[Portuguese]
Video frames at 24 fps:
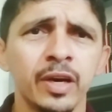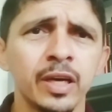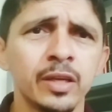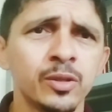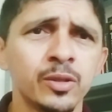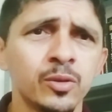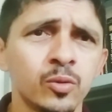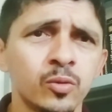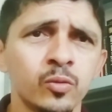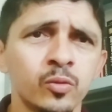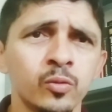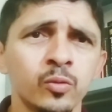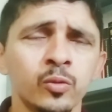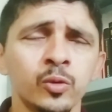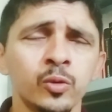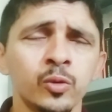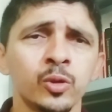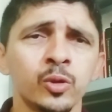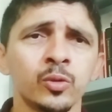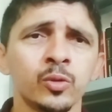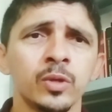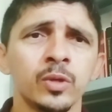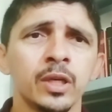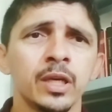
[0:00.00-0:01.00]
é,
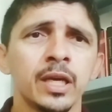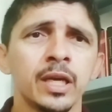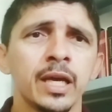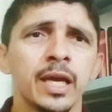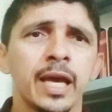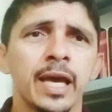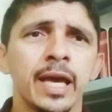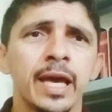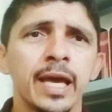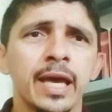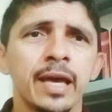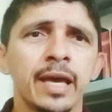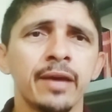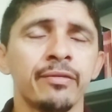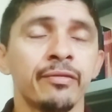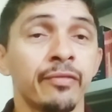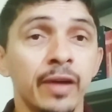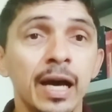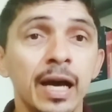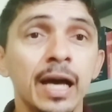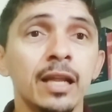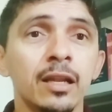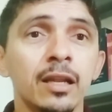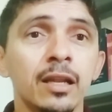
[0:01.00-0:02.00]
falam isso,
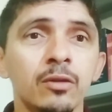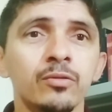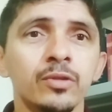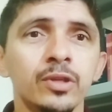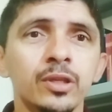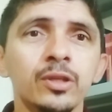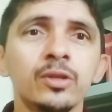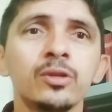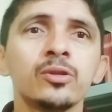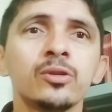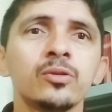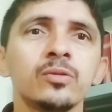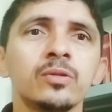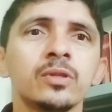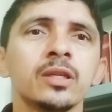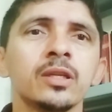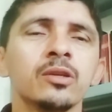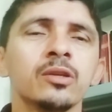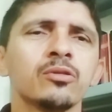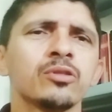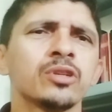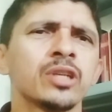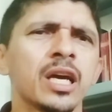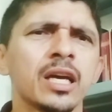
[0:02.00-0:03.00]
entendeu? Já, já tenho visto
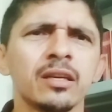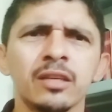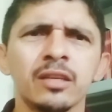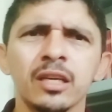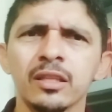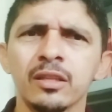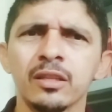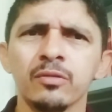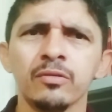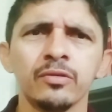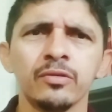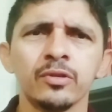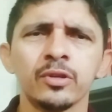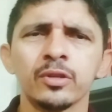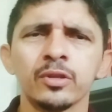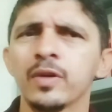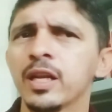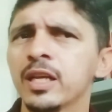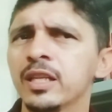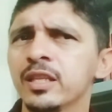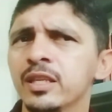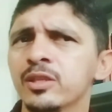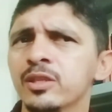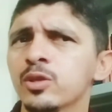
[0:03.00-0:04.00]
falar desse curso muito
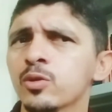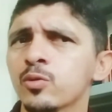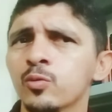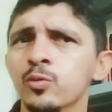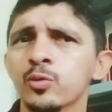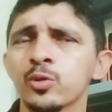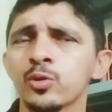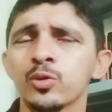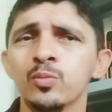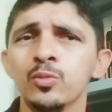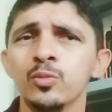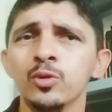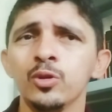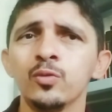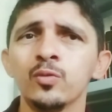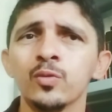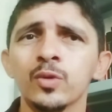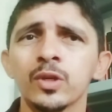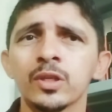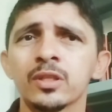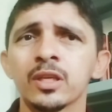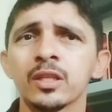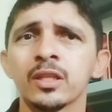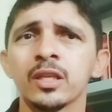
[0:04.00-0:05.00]
antes até de ser,
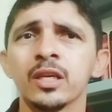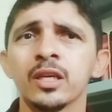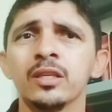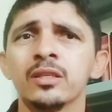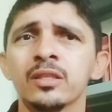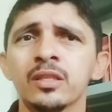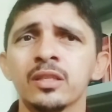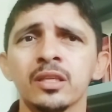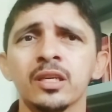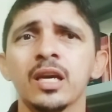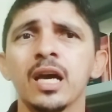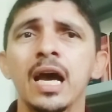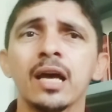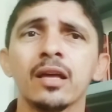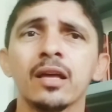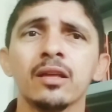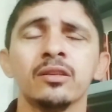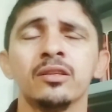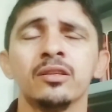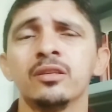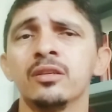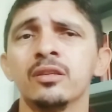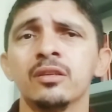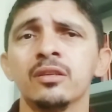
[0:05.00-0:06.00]
de, de
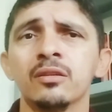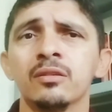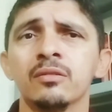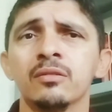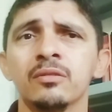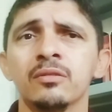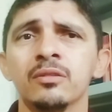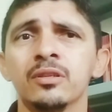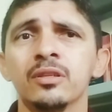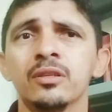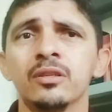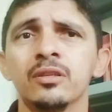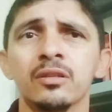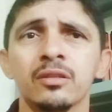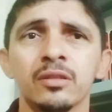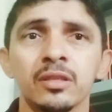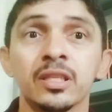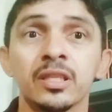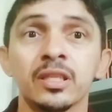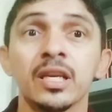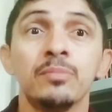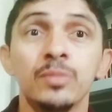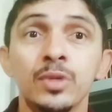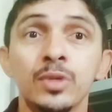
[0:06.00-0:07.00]
ser amigo dele até, né?
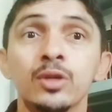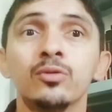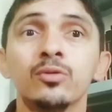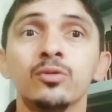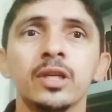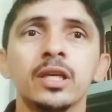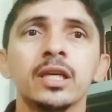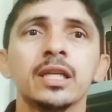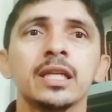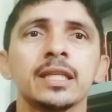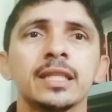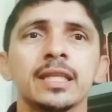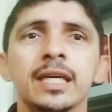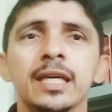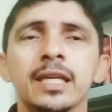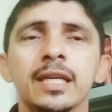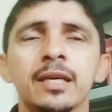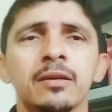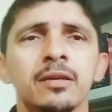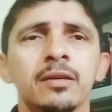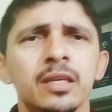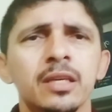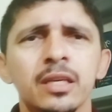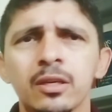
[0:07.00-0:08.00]
eu já tinha
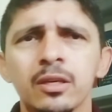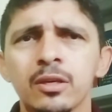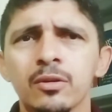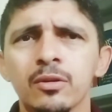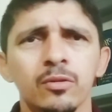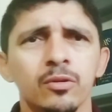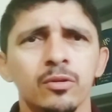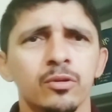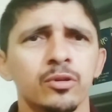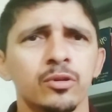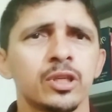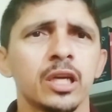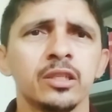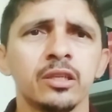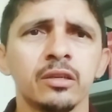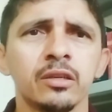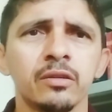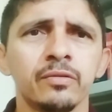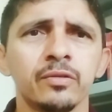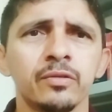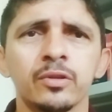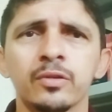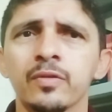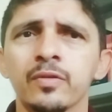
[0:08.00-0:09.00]
visto falar do curso
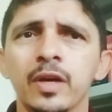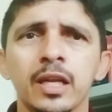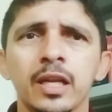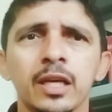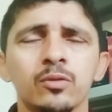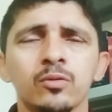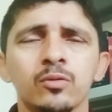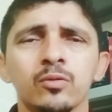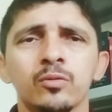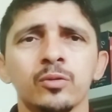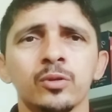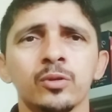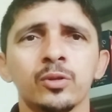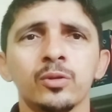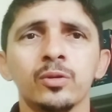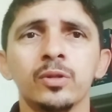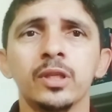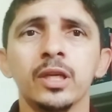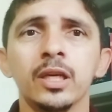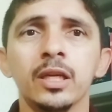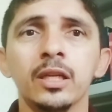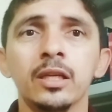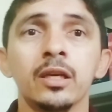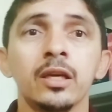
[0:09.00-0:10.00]
dele. É um curso que é
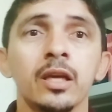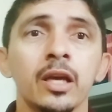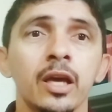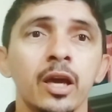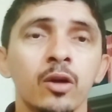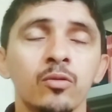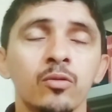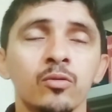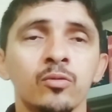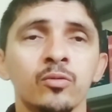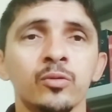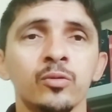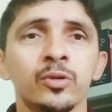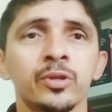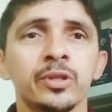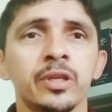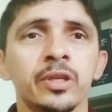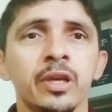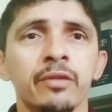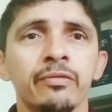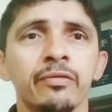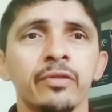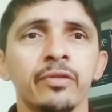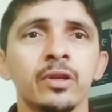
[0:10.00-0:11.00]
feito à
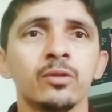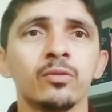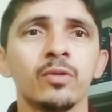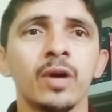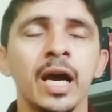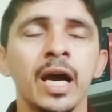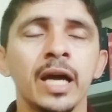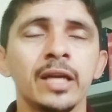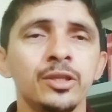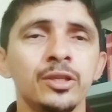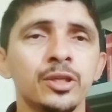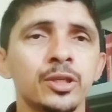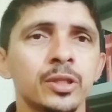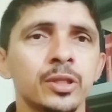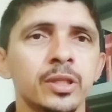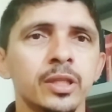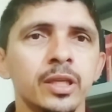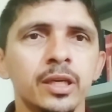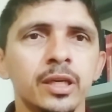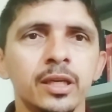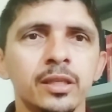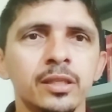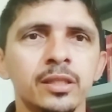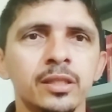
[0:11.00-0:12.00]
distância e o
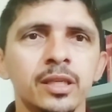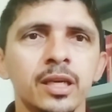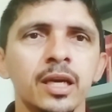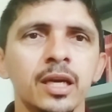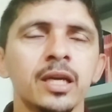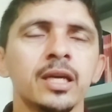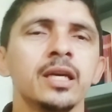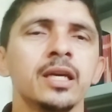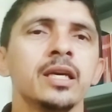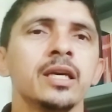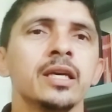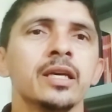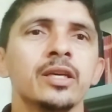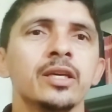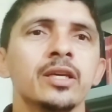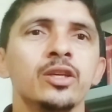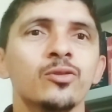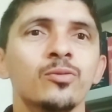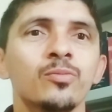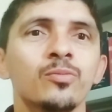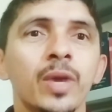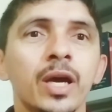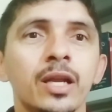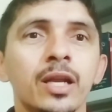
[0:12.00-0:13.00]
melhor de tudo, o
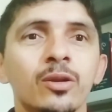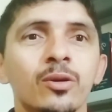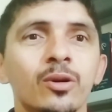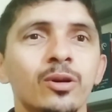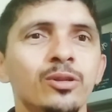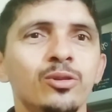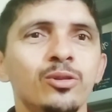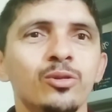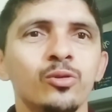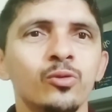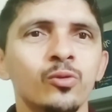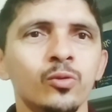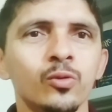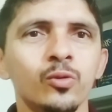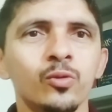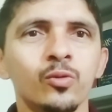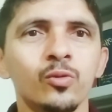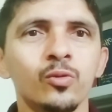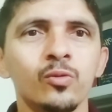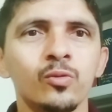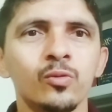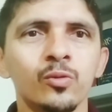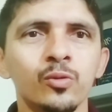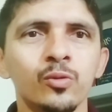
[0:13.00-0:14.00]
curso é
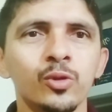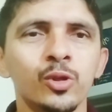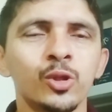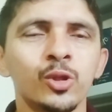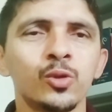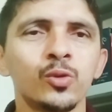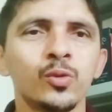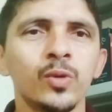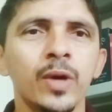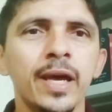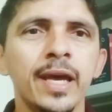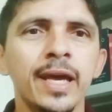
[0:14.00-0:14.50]
super